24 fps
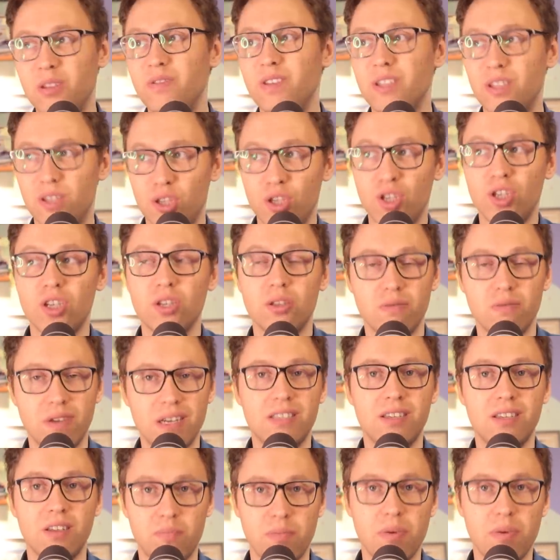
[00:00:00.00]

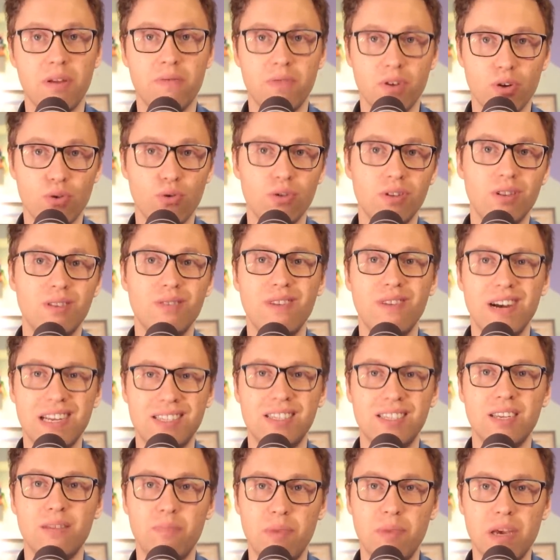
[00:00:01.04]
2021 год,
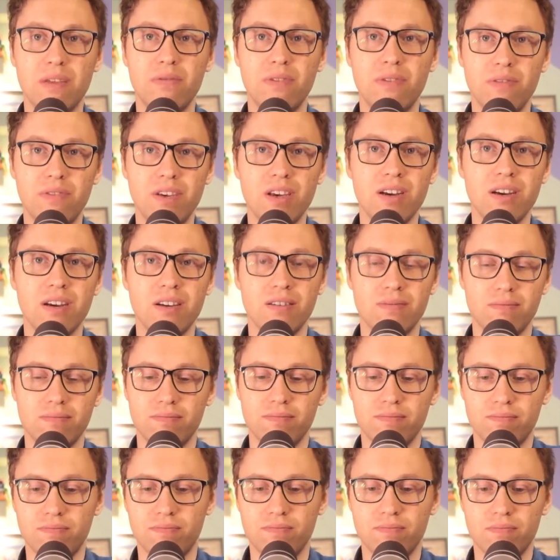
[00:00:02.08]
21 век,
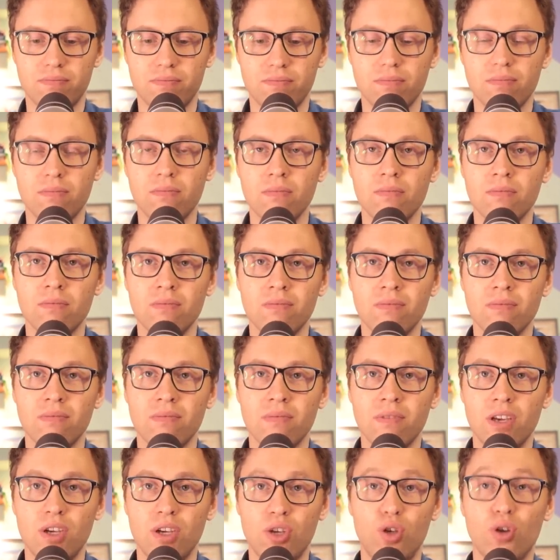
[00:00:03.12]

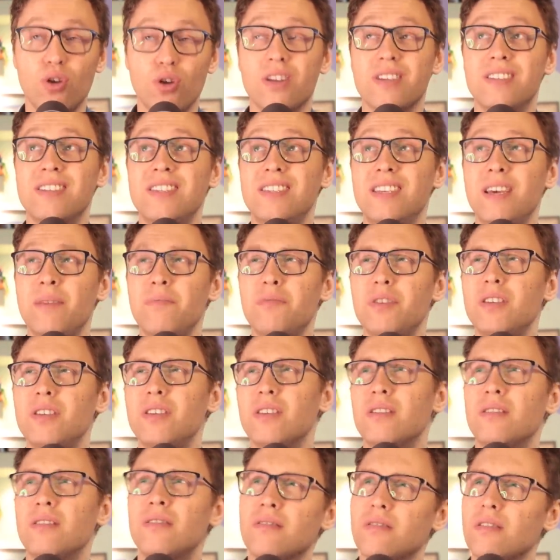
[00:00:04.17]
еще раз,
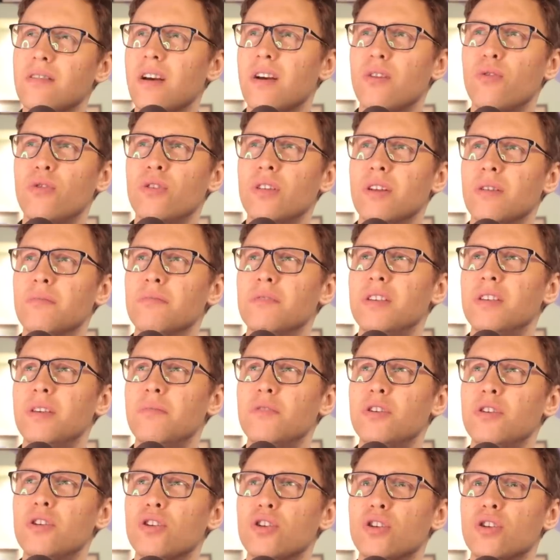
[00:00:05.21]
70, какой там,
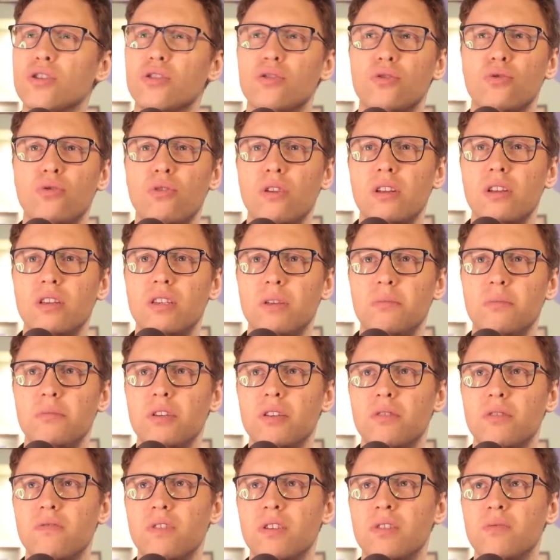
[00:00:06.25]
76 или
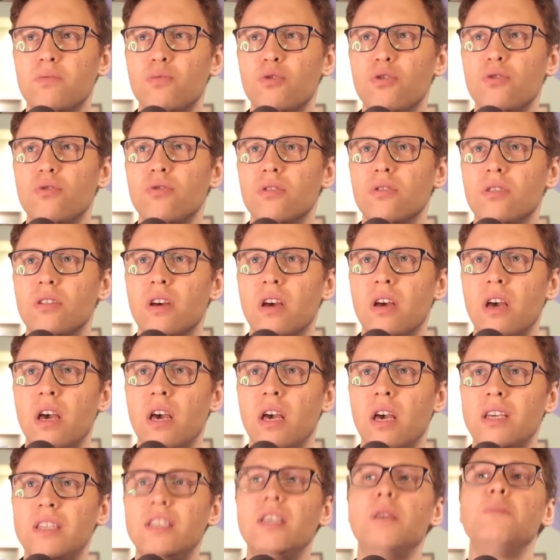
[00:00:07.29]
78 год?
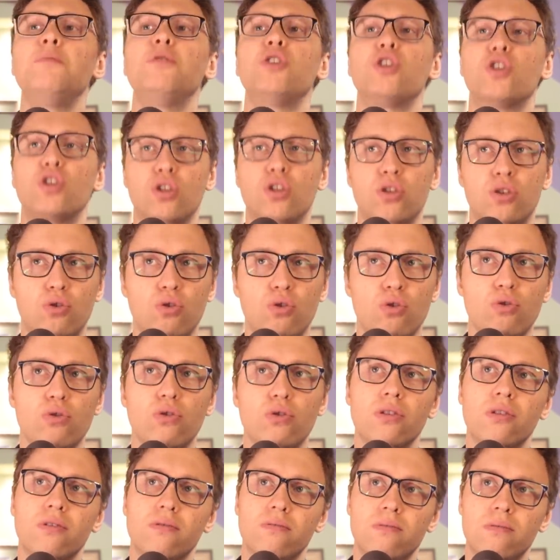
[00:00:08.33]
76
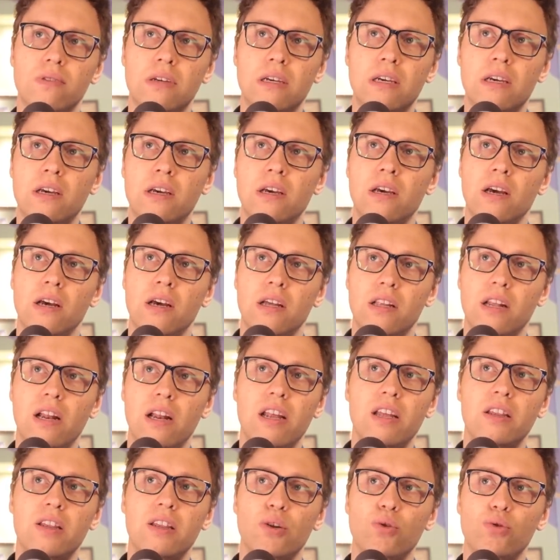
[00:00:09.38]
год.
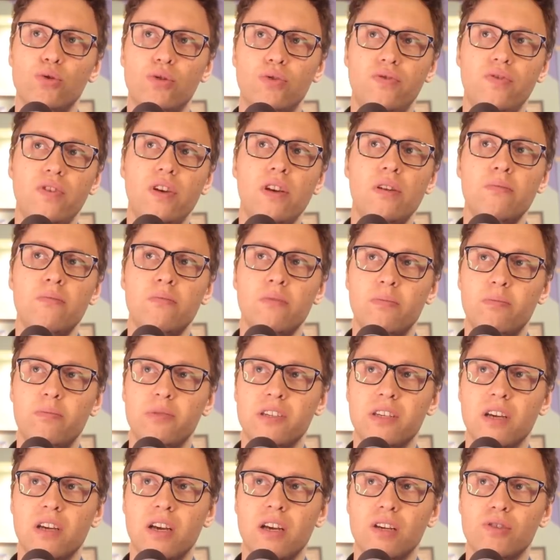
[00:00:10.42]
Леннаучфильм
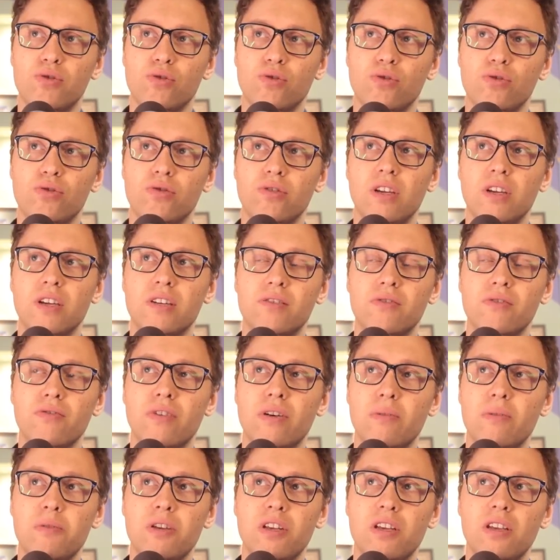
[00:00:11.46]
по заказу Государственного
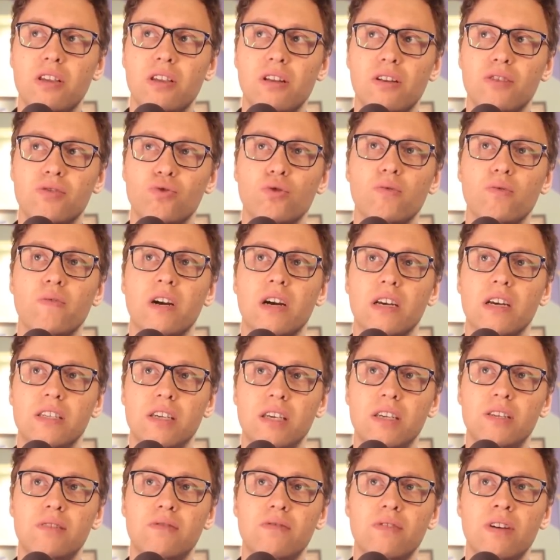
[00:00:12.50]
комитета лесного
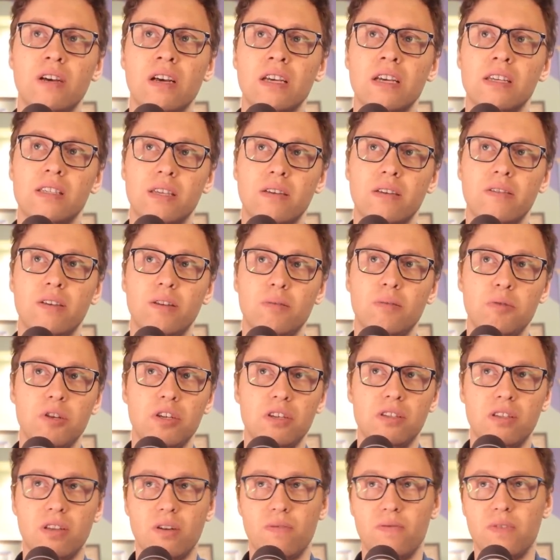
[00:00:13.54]
хозяйства Совета
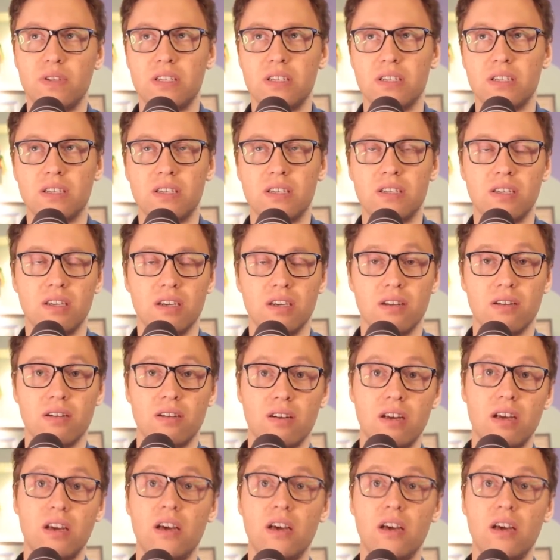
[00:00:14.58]
министров СССР.